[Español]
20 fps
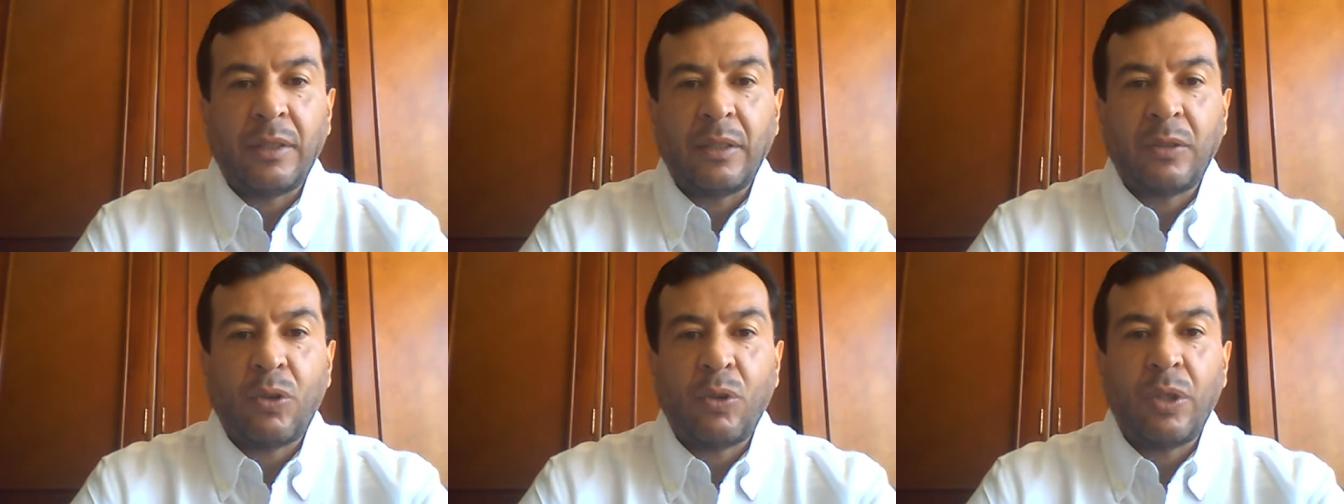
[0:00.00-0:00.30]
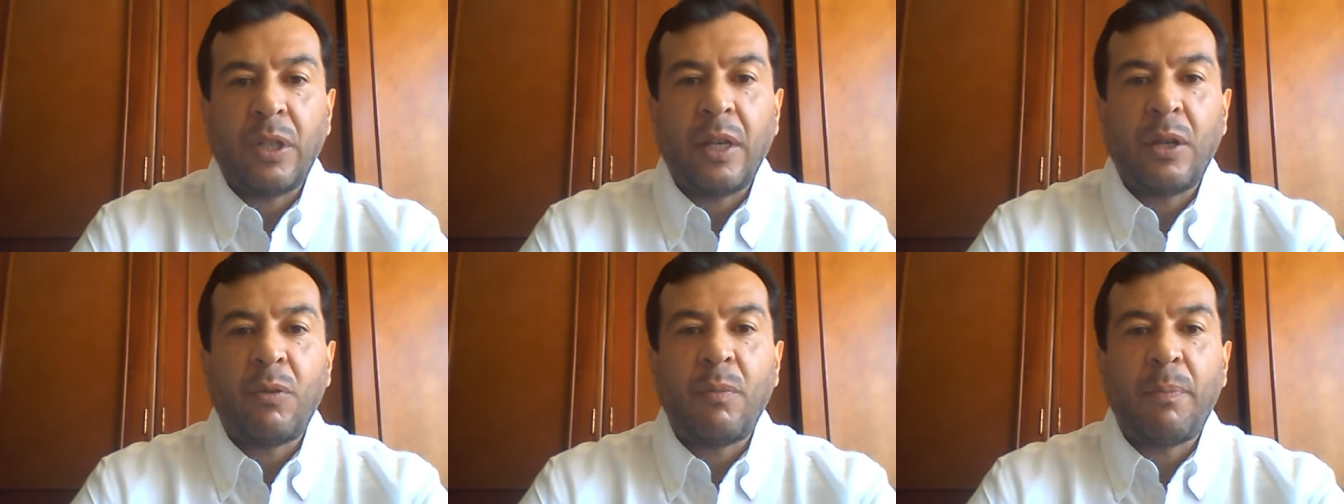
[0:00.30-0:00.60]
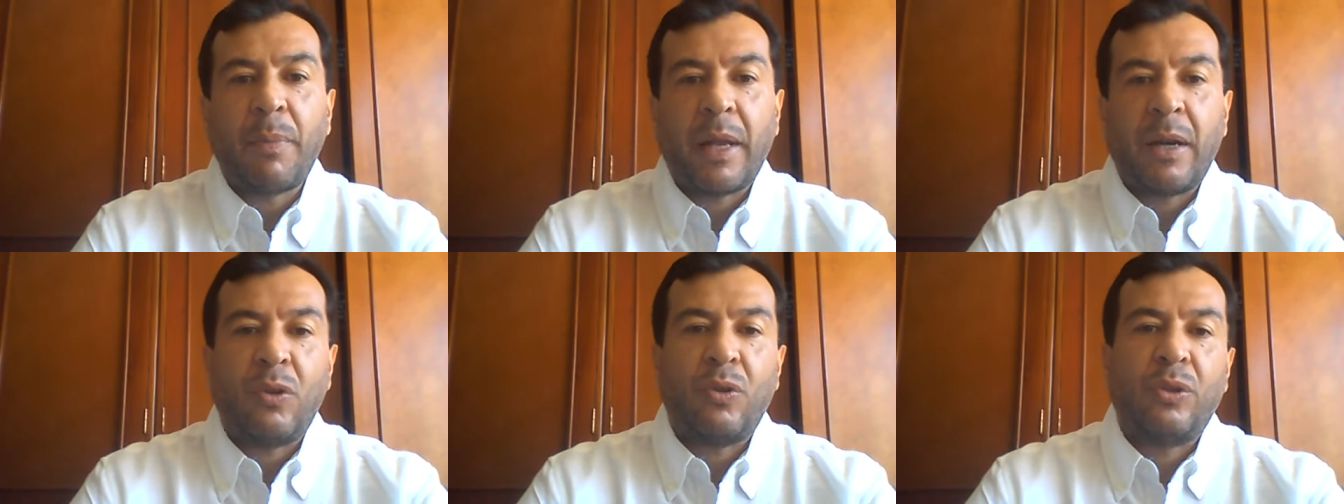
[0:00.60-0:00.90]
escogieron
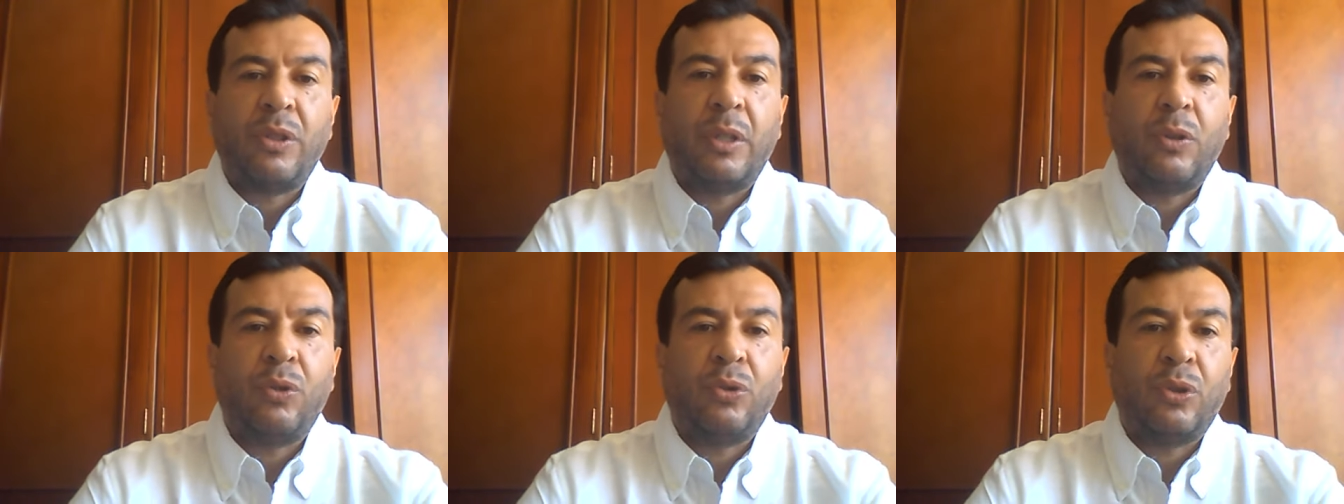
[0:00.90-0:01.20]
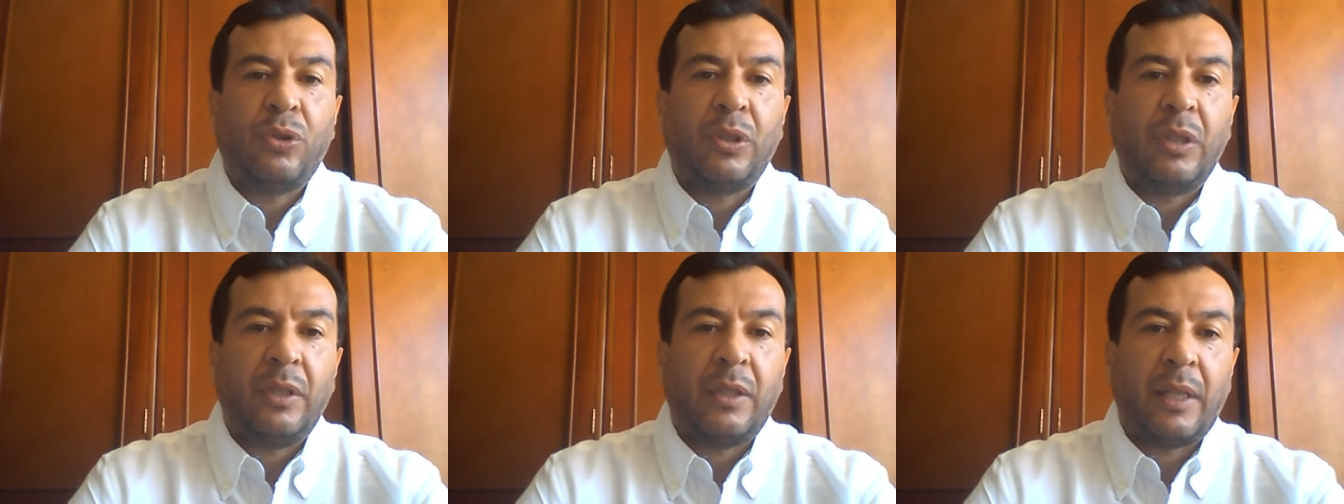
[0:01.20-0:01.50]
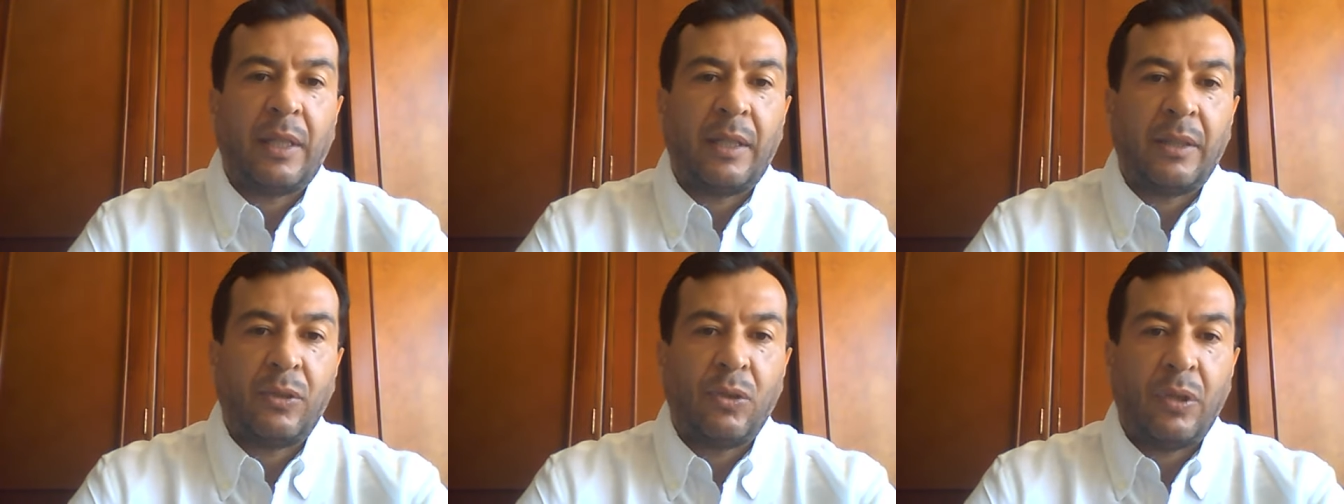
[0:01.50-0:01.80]
para los negocios
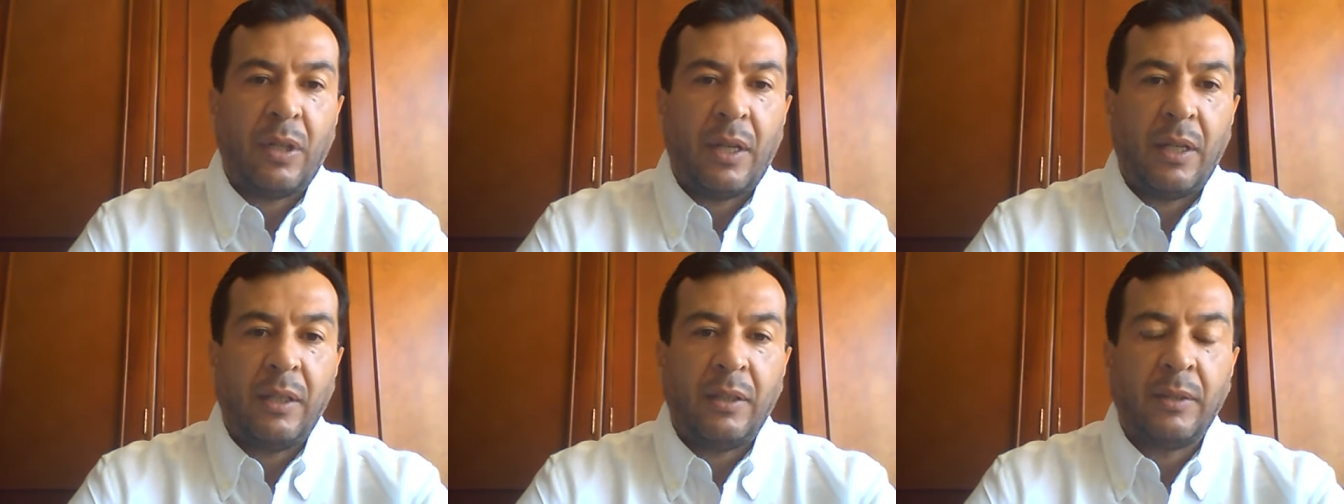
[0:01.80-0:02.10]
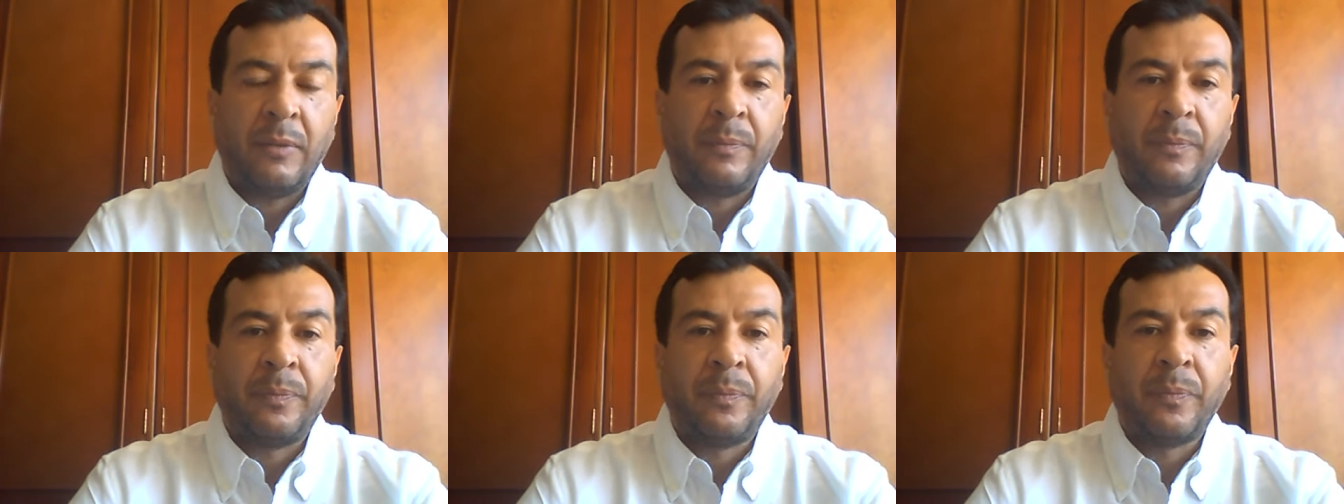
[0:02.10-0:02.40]
internacionales.